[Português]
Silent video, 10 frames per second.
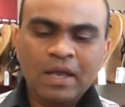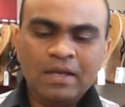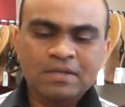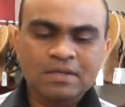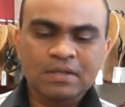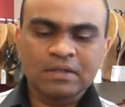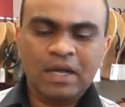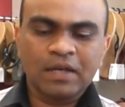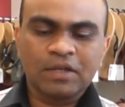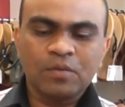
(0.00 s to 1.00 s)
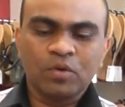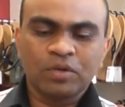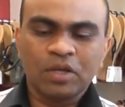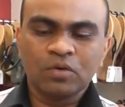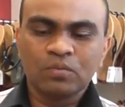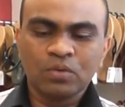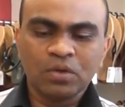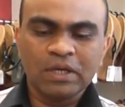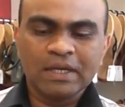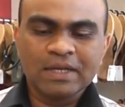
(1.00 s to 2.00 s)
essa sandália aqui modelo
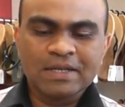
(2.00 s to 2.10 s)
Mule,